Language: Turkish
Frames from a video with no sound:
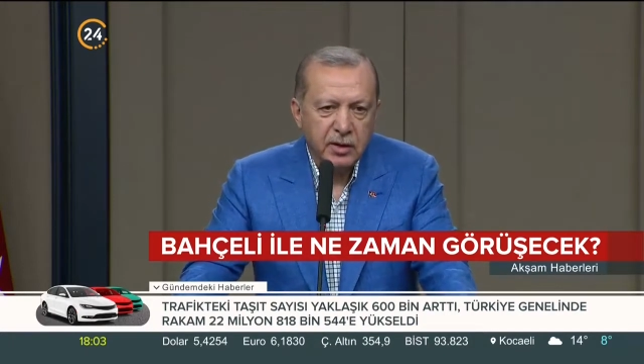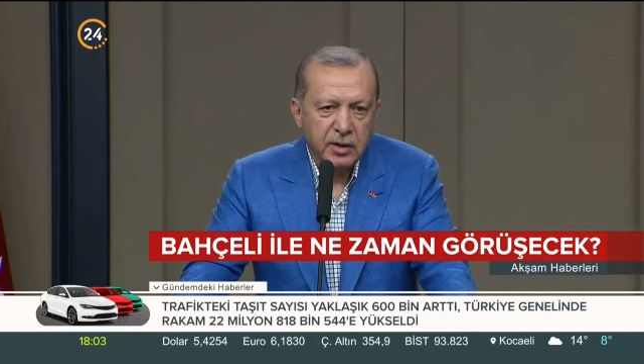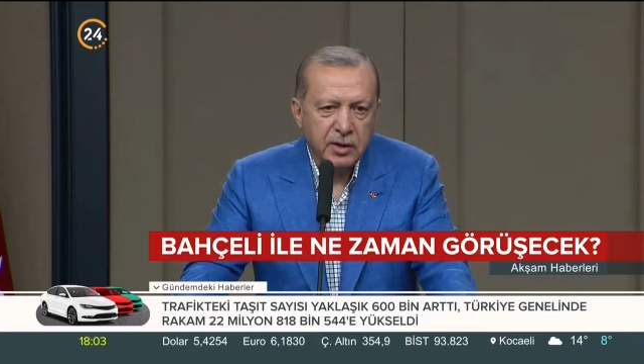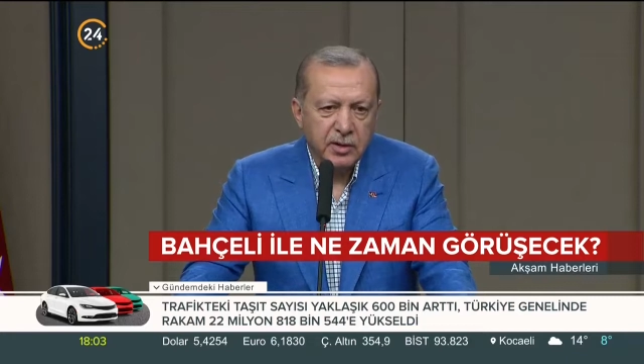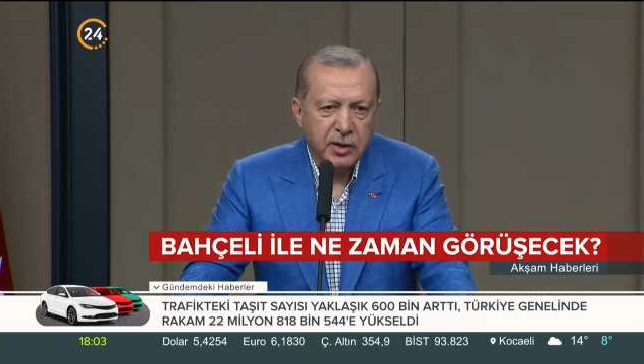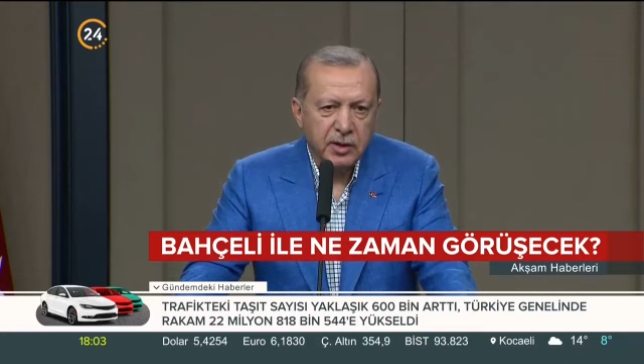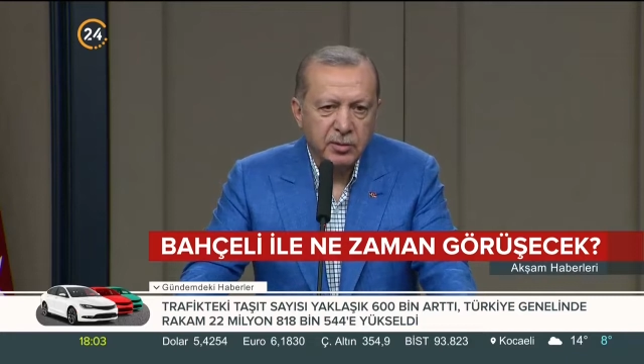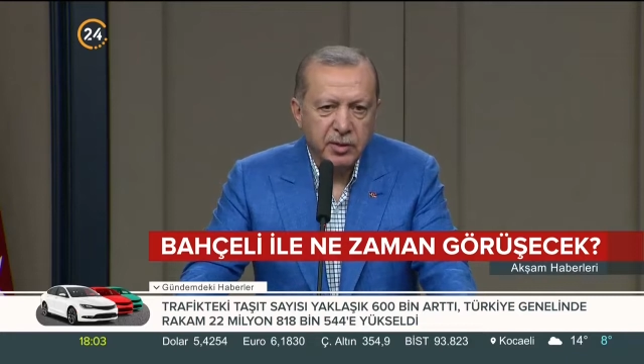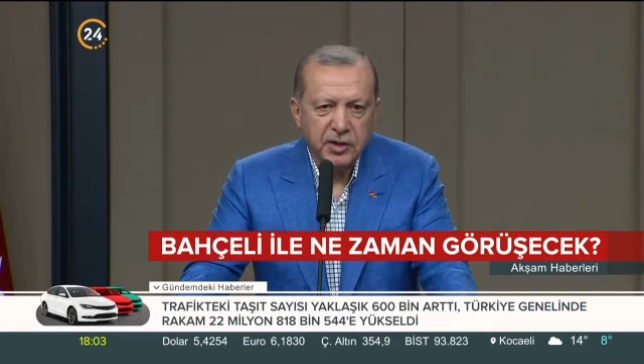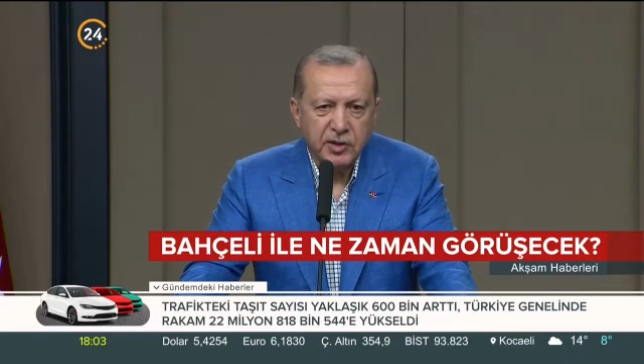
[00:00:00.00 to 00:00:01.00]
e,
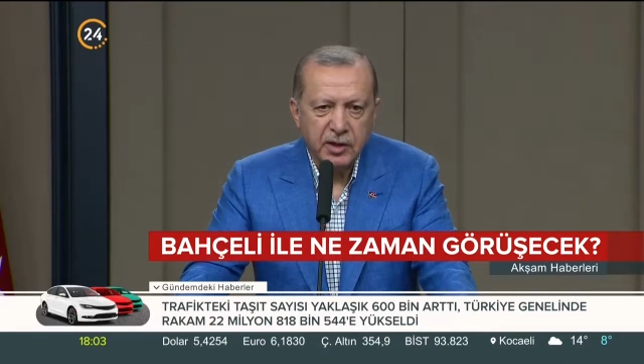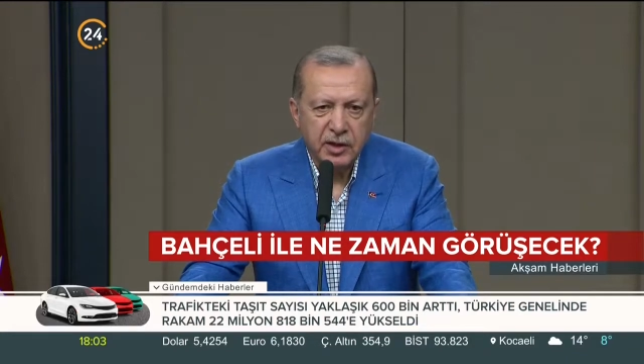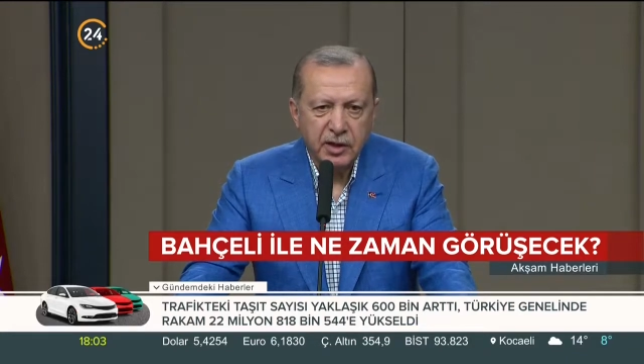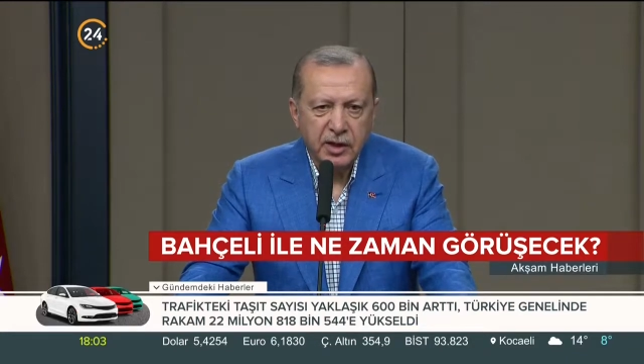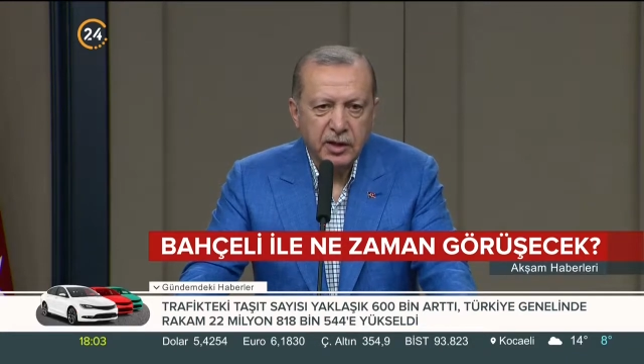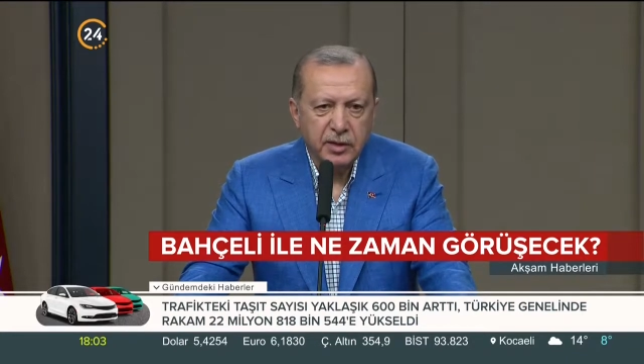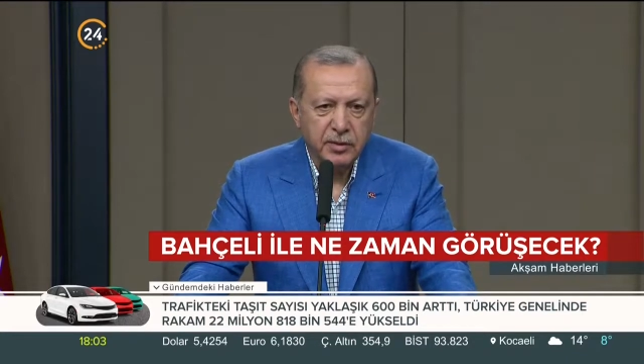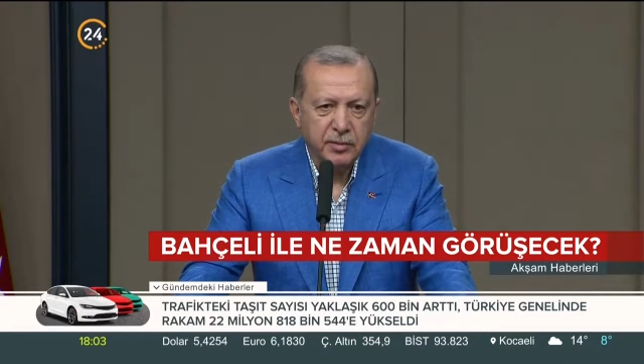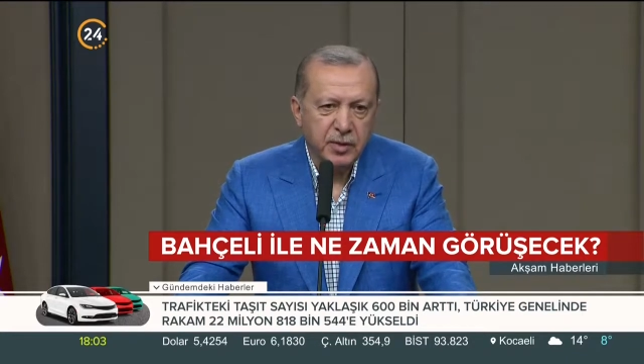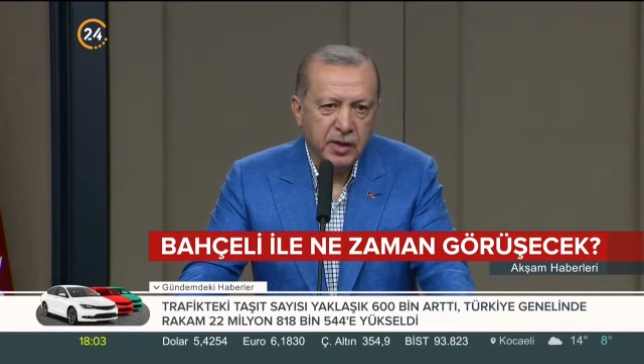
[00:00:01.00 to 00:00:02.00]
Sayın Bahçeli ile
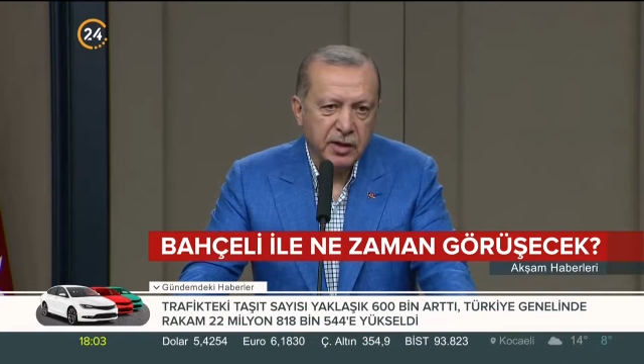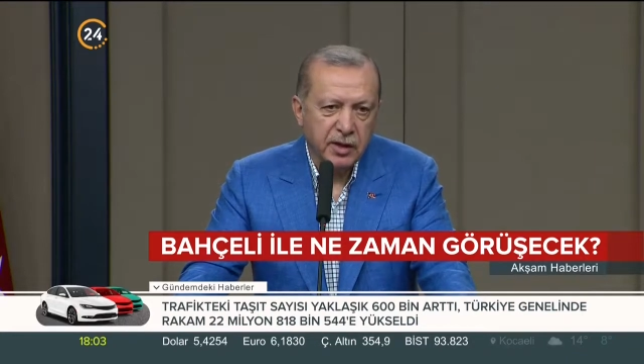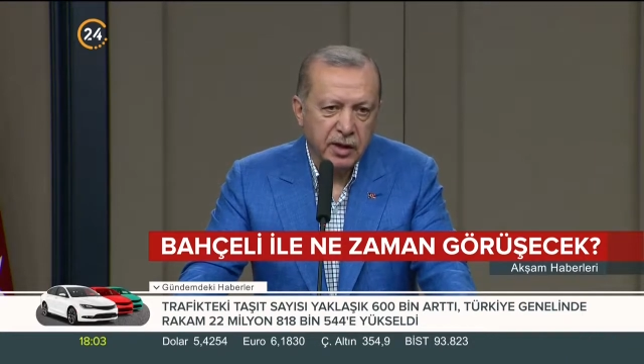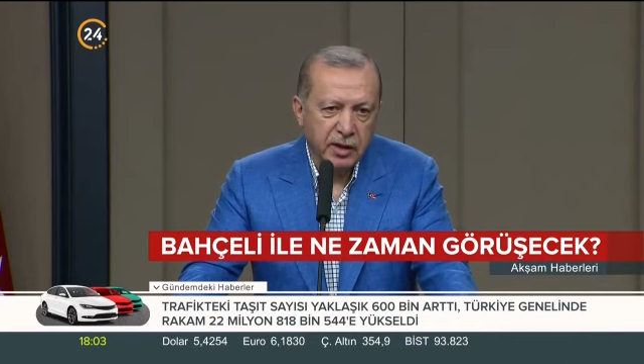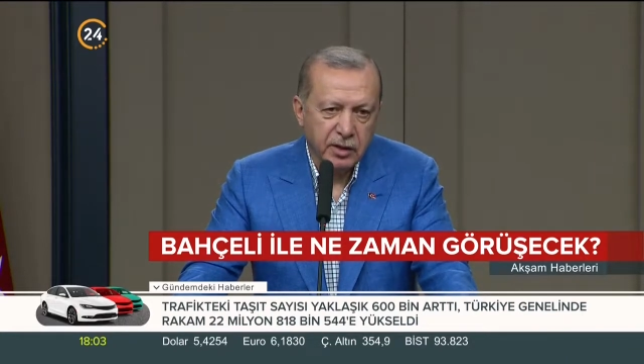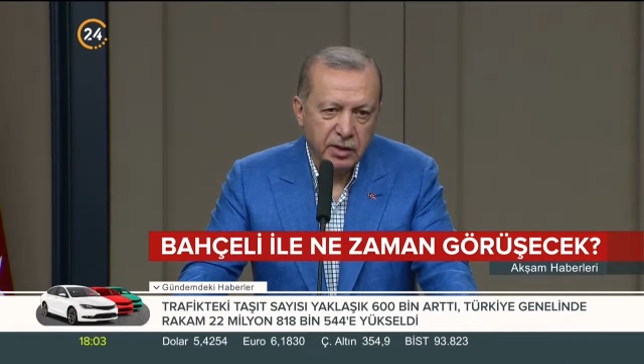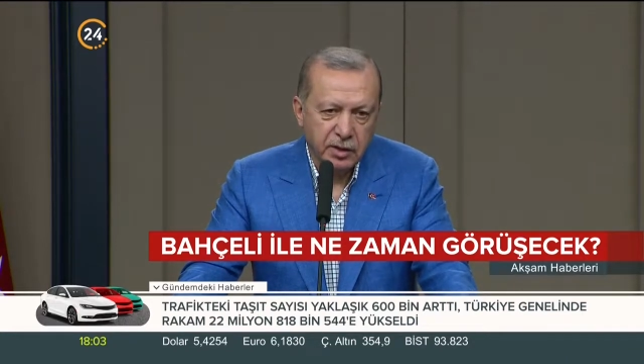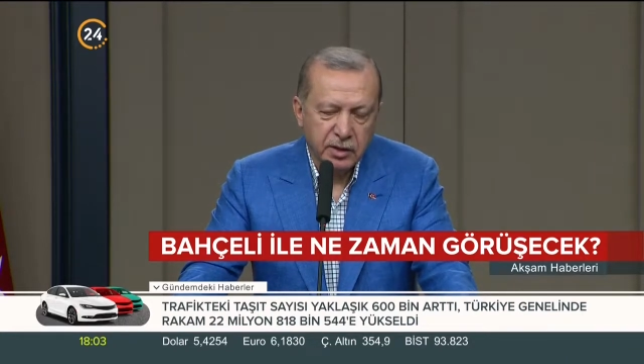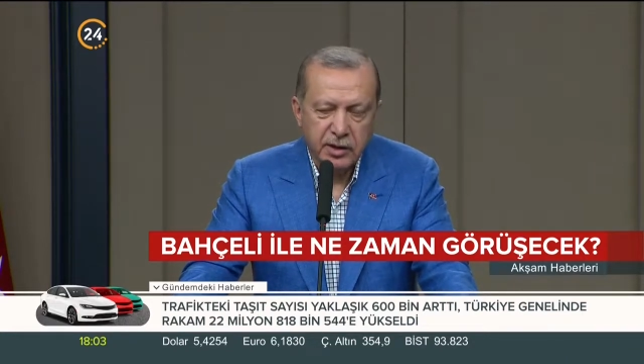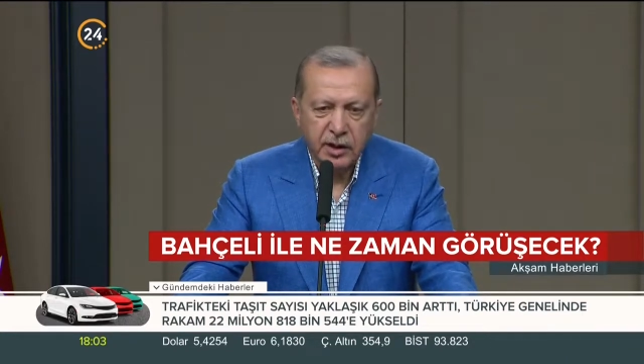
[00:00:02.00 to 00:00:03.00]
bir araya
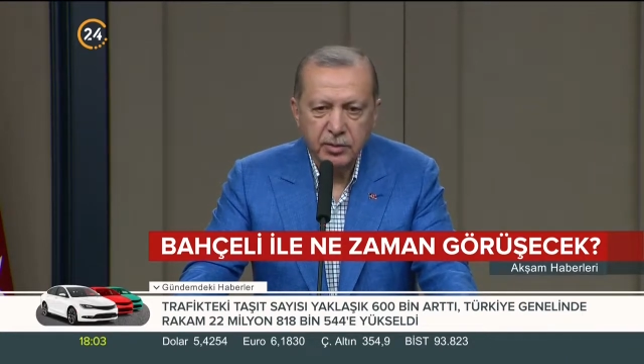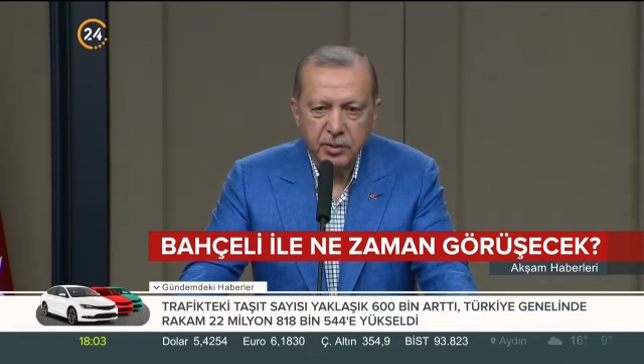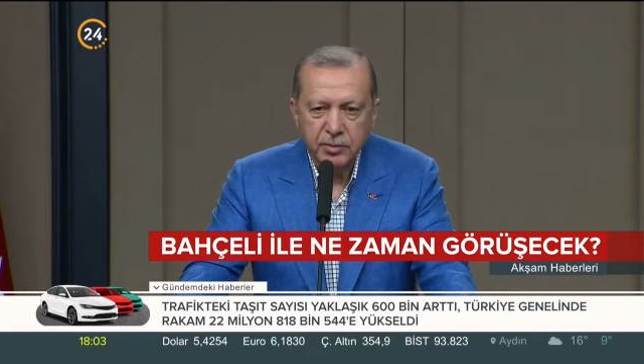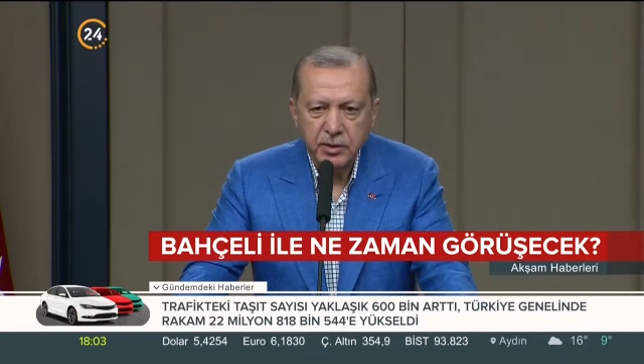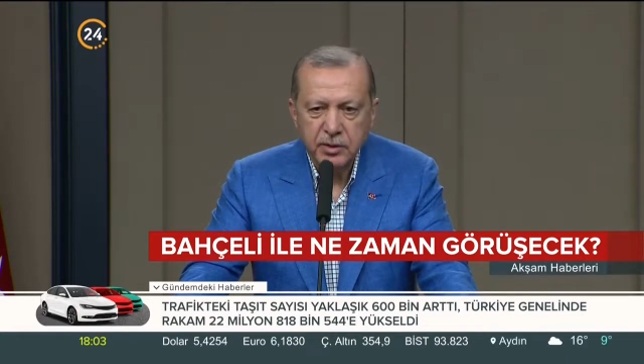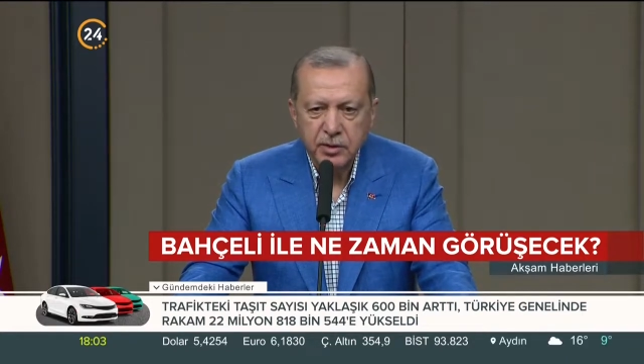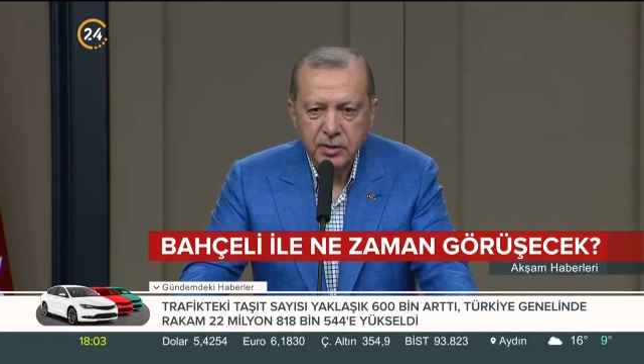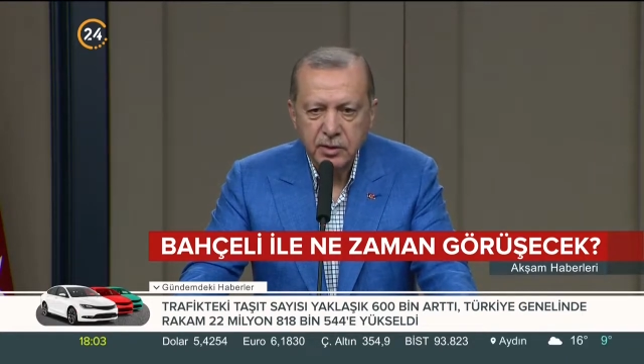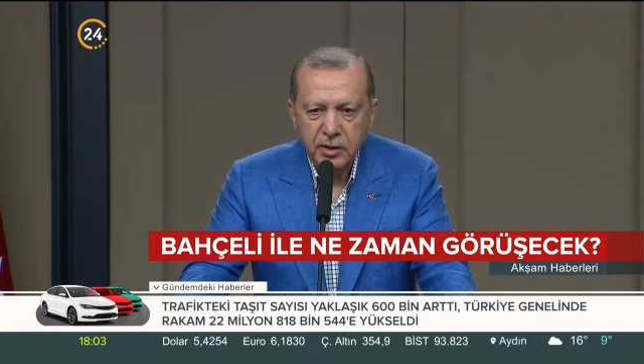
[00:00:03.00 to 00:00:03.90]
gelmemiz